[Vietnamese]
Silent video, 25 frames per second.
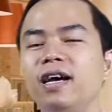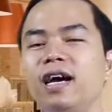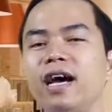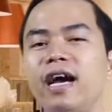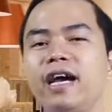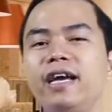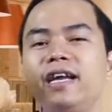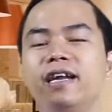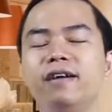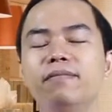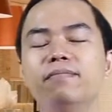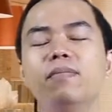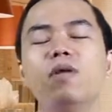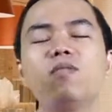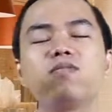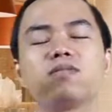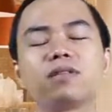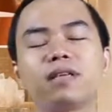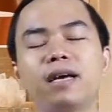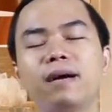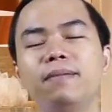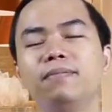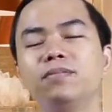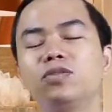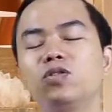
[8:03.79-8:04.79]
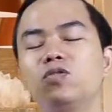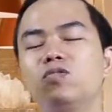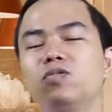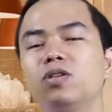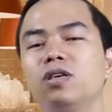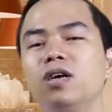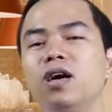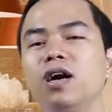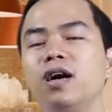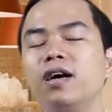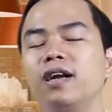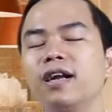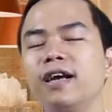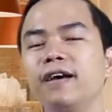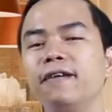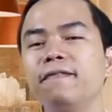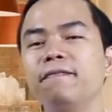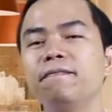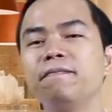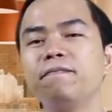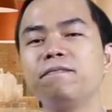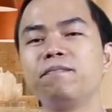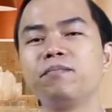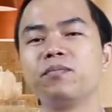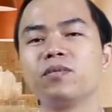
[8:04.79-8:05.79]
hay là bốc thăm trúng thưởng này
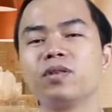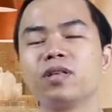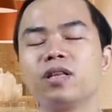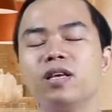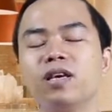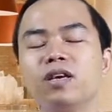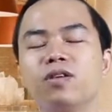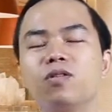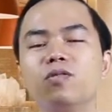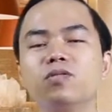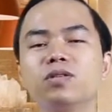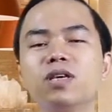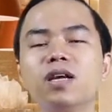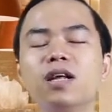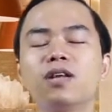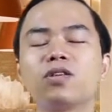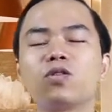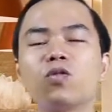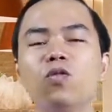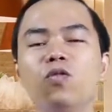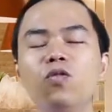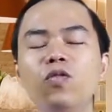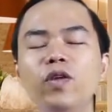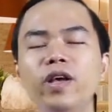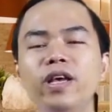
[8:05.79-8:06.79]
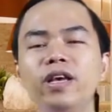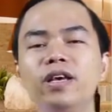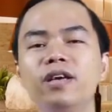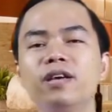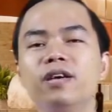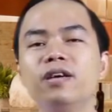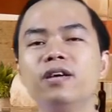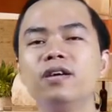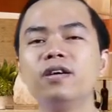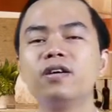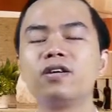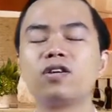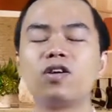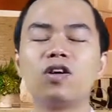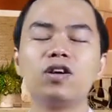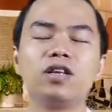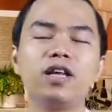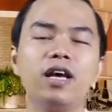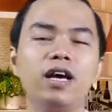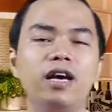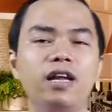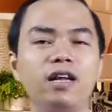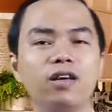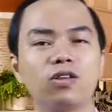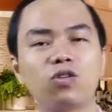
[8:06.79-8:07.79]
thì cũng rất là thú vị có
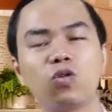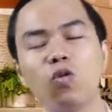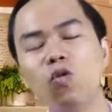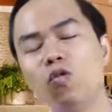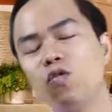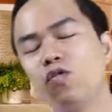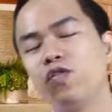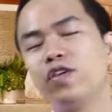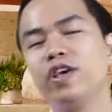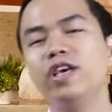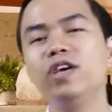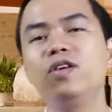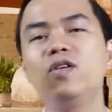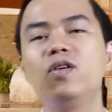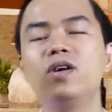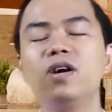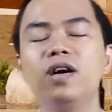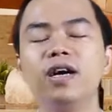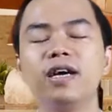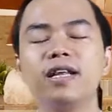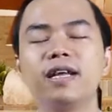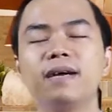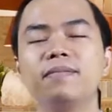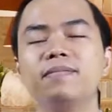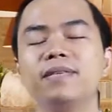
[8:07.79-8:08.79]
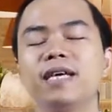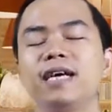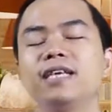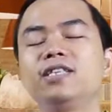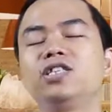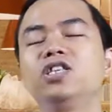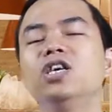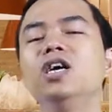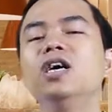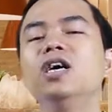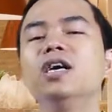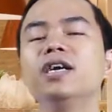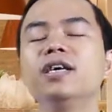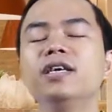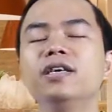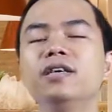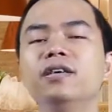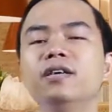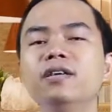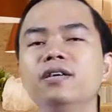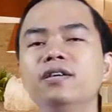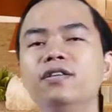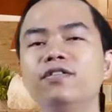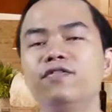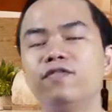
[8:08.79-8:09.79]
thể là thu phí của người tham gia chơi
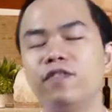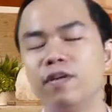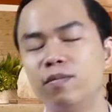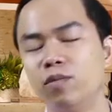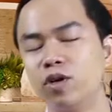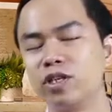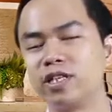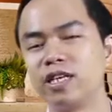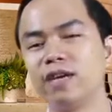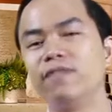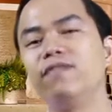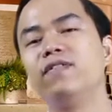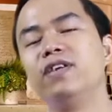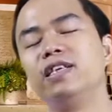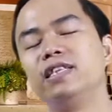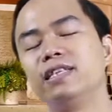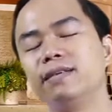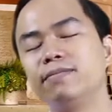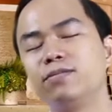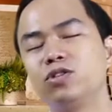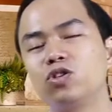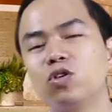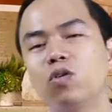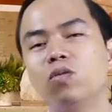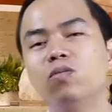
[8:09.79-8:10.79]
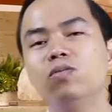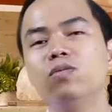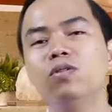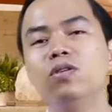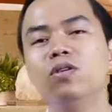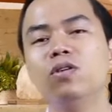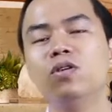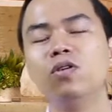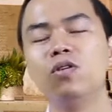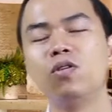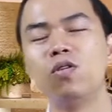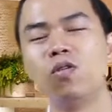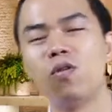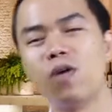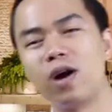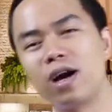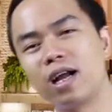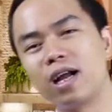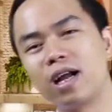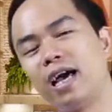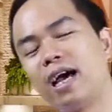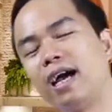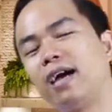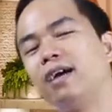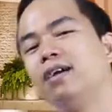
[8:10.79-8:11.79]
và 100% trúng hoặc
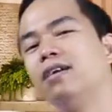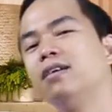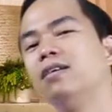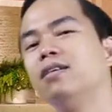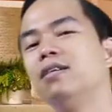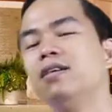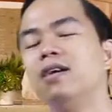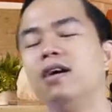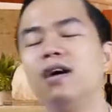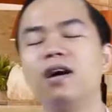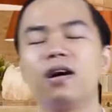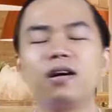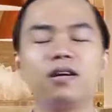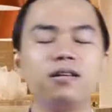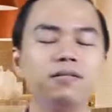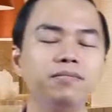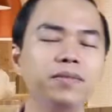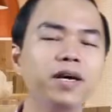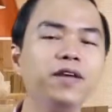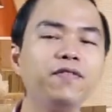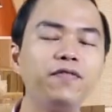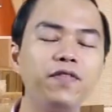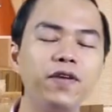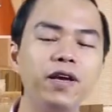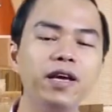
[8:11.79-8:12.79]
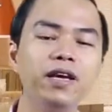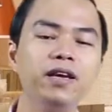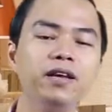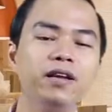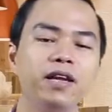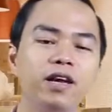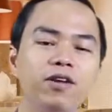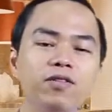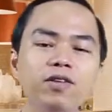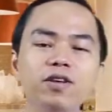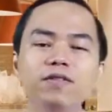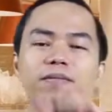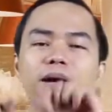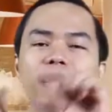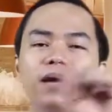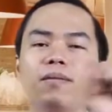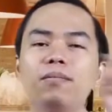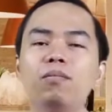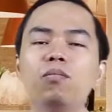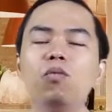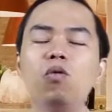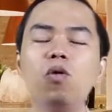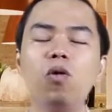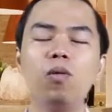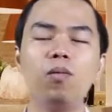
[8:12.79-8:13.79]
là uh, miễn phí nếu như
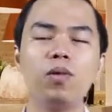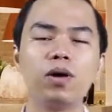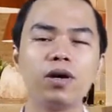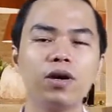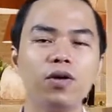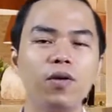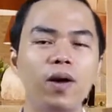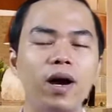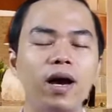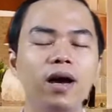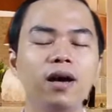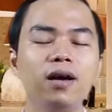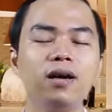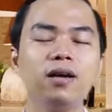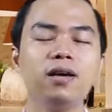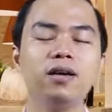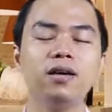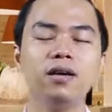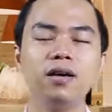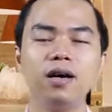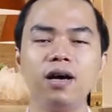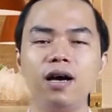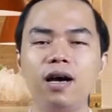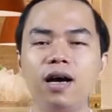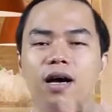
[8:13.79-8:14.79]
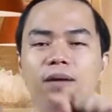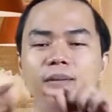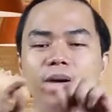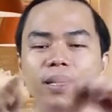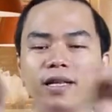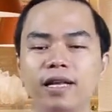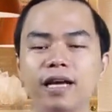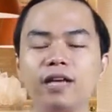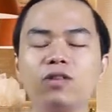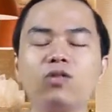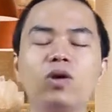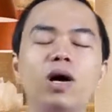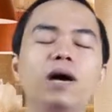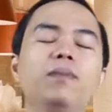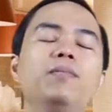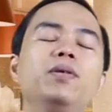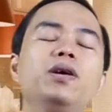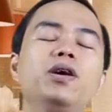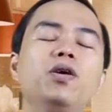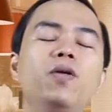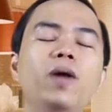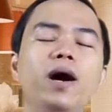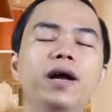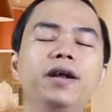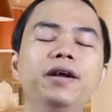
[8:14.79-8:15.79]
bạn mua một cái hóa à, bạn thanh toán một
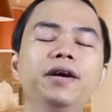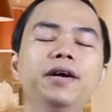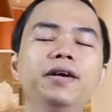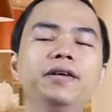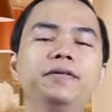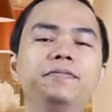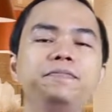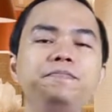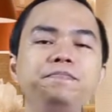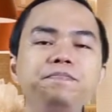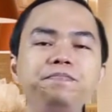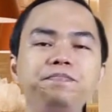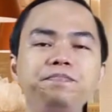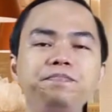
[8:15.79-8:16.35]
cái hóa đơn